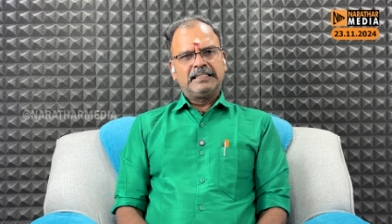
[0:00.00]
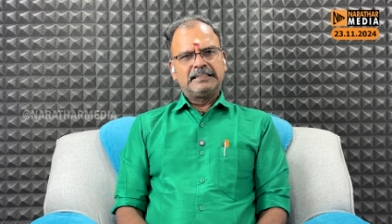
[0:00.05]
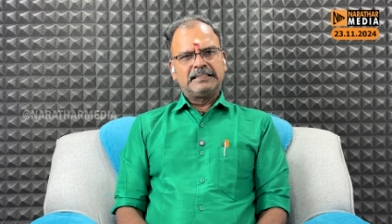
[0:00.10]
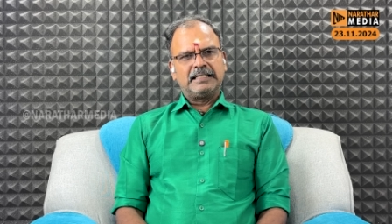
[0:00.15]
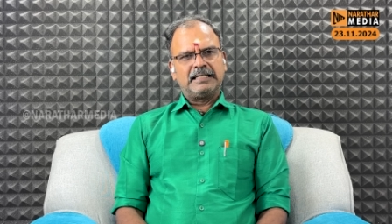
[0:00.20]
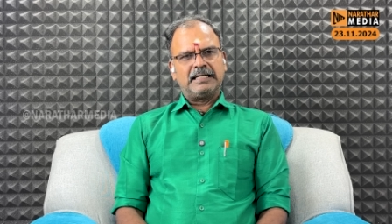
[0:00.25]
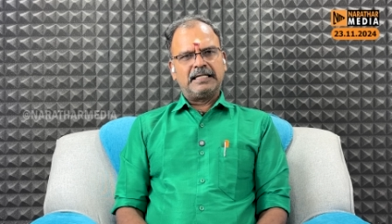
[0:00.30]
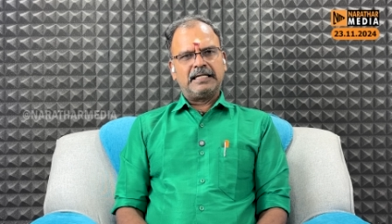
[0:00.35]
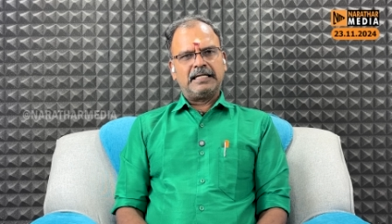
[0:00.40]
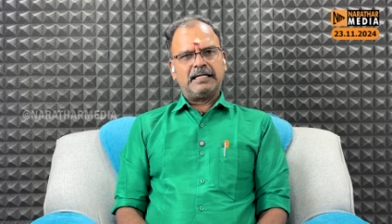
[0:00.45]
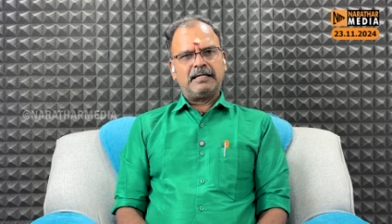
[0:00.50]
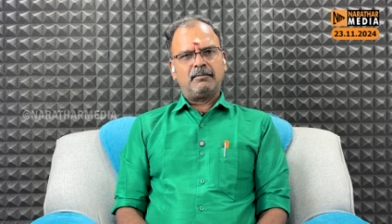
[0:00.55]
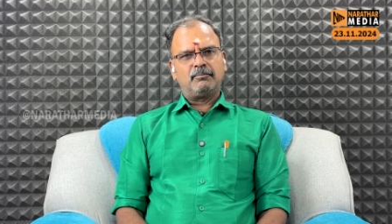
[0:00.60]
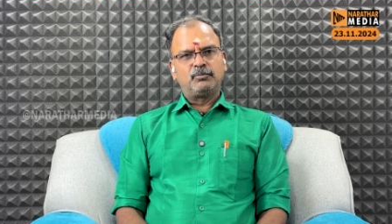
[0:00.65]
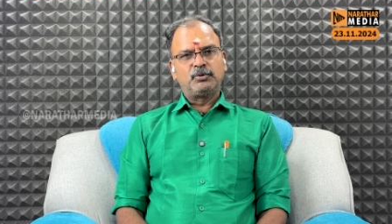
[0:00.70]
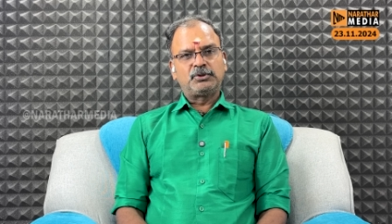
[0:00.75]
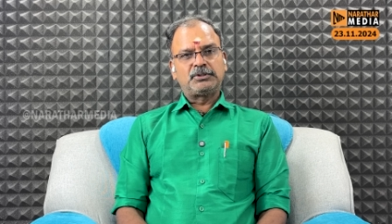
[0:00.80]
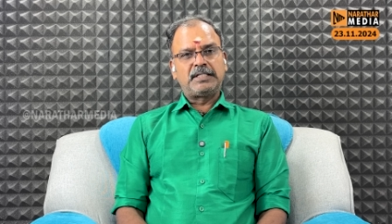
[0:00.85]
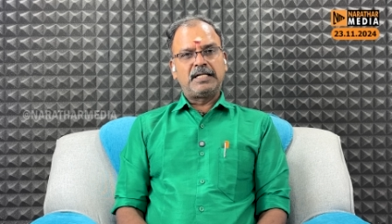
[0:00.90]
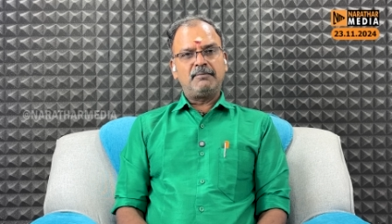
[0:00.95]
இந்த
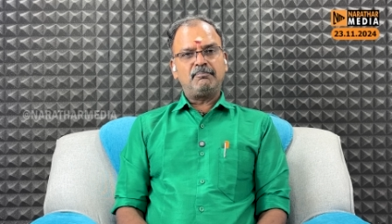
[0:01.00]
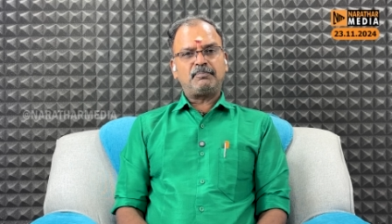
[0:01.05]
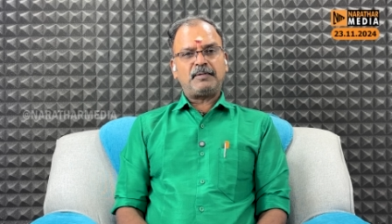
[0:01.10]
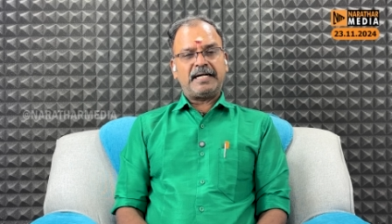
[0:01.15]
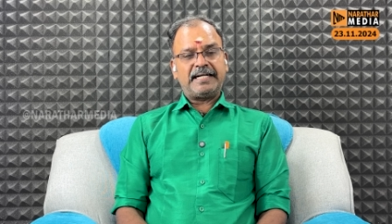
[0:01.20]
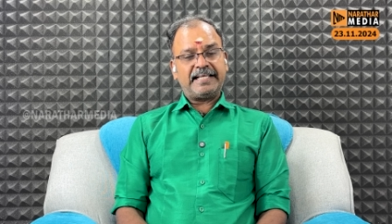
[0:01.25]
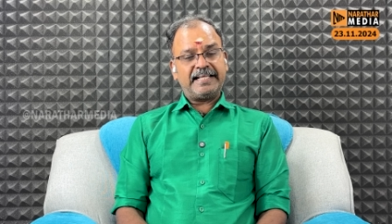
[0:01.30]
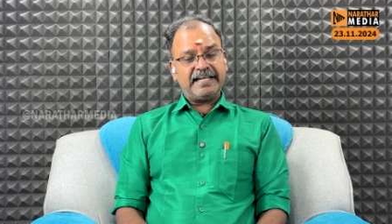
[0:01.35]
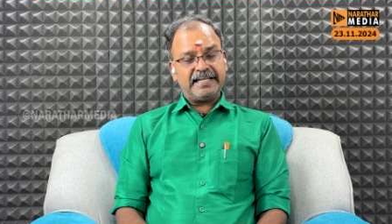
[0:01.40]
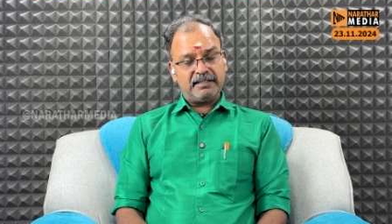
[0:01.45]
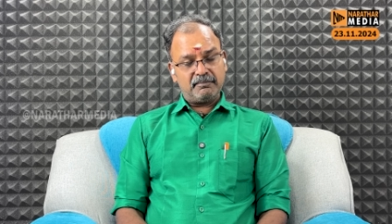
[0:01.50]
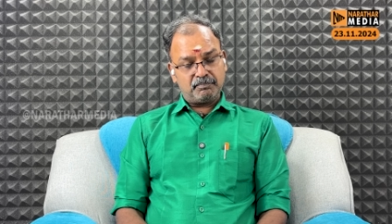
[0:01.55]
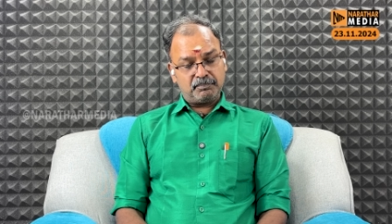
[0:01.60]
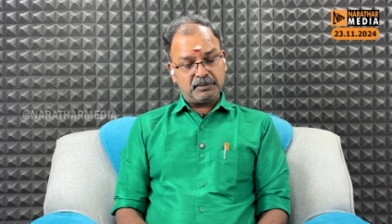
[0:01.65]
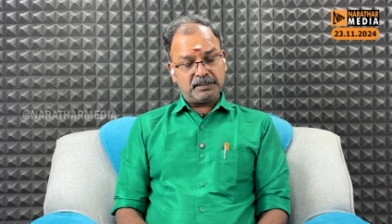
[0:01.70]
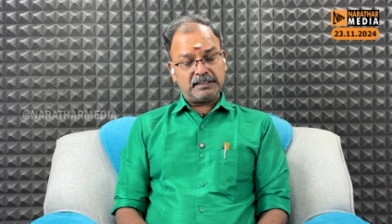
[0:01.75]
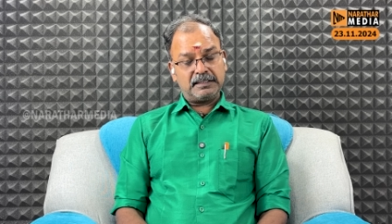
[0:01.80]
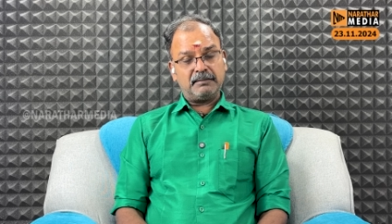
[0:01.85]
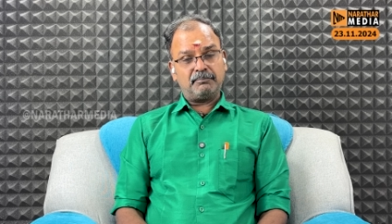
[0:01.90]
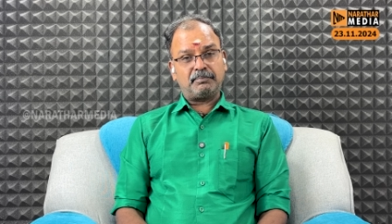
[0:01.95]
முஸ்லீம்
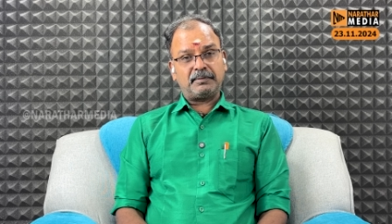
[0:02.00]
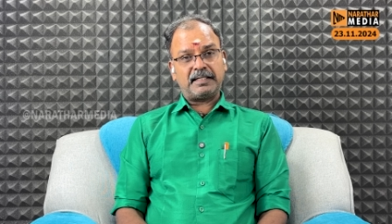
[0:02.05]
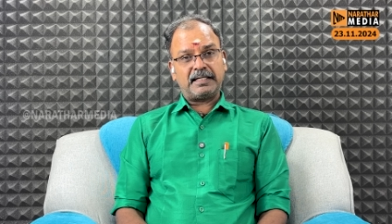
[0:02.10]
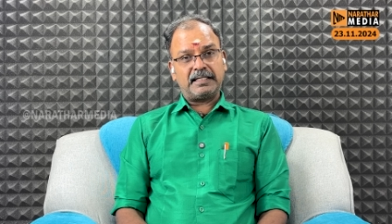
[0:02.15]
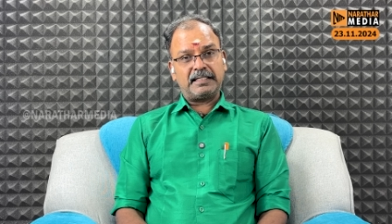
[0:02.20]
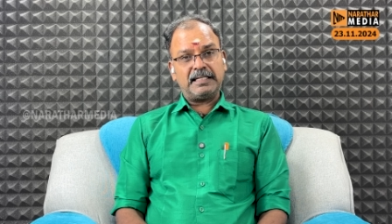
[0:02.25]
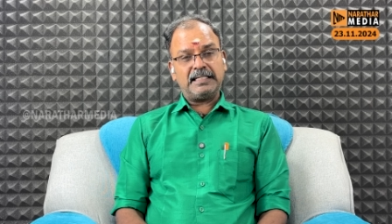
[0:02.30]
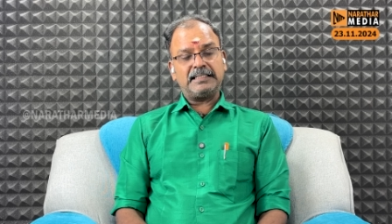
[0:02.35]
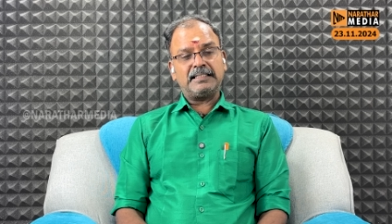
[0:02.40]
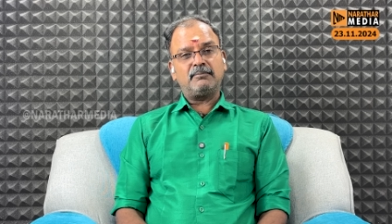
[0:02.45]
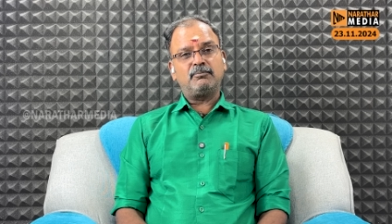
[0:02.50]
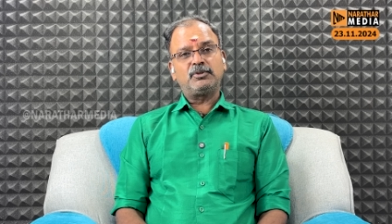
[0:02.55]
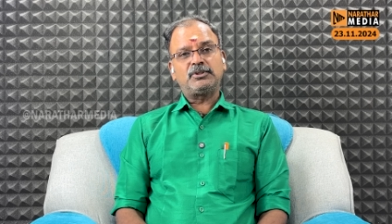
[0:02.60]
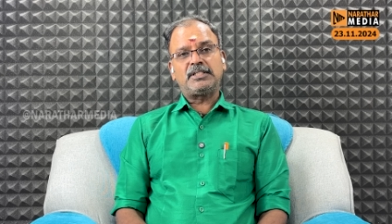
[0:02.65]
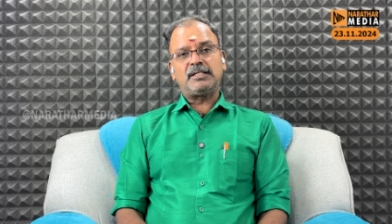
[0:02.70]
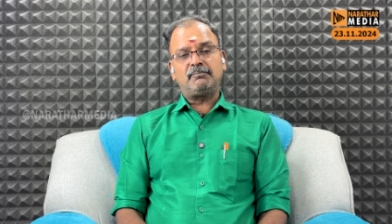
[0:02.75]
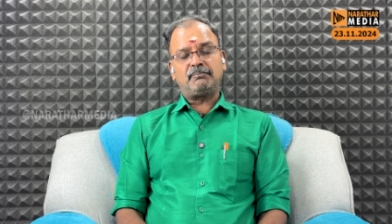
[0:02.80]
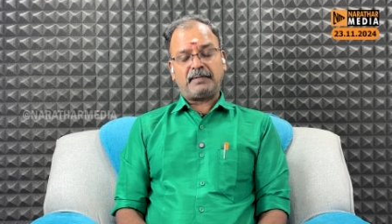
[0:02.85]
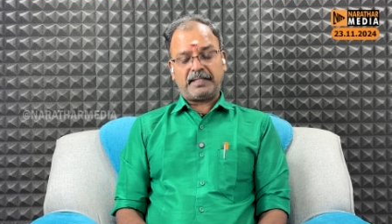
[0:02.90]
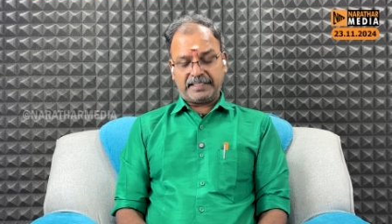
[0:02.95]
படையெடுப்புக்கு பிறகு அந்த
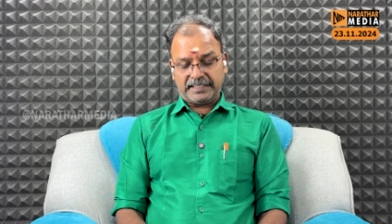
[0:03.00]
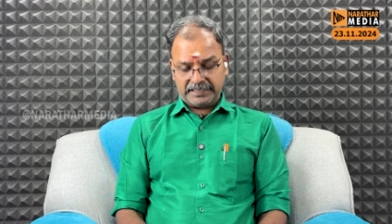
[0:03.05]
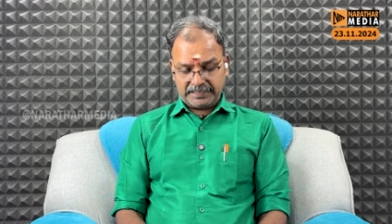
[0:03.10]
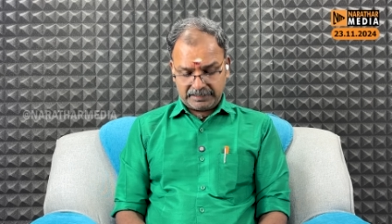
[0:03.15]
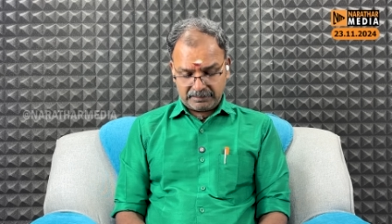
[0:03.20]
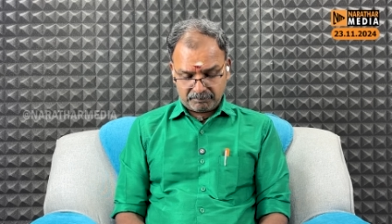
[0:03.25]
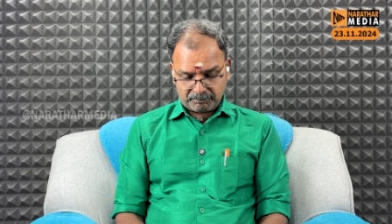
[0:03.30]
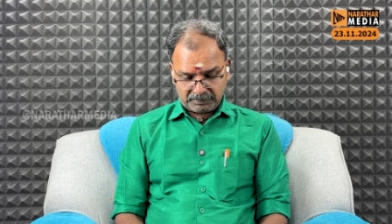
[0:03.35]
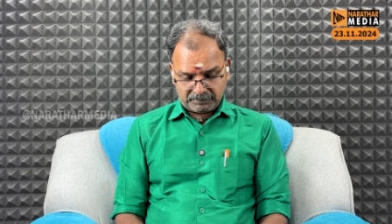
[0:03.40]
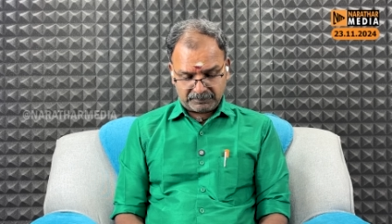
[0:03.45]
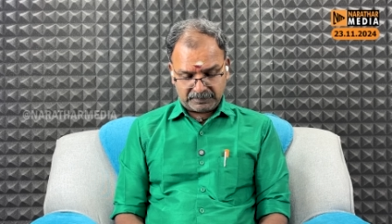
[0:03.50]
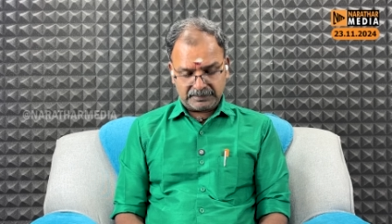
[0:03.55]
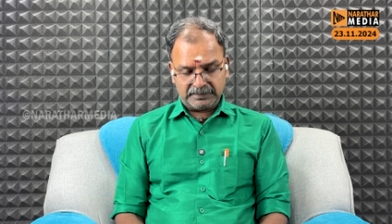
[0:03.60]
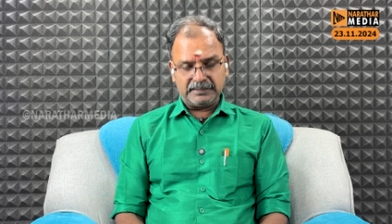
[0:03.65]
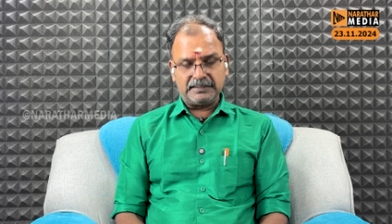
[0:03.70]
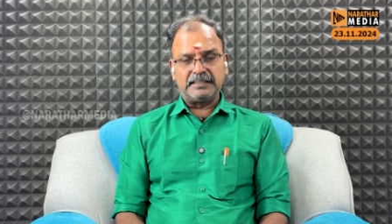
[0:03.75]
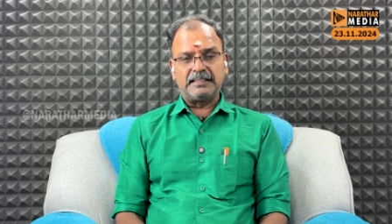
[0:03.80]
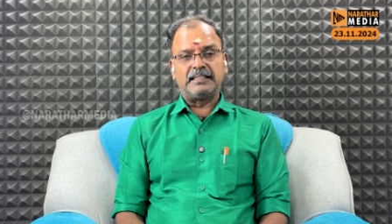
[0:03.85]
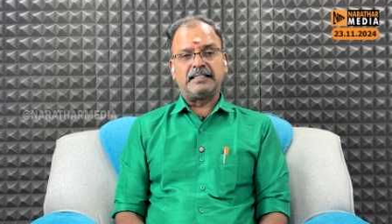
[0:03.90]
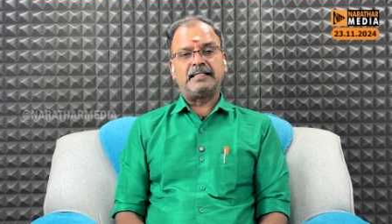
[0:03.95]
முஸ்லீம் படையெடுப்பை வந்து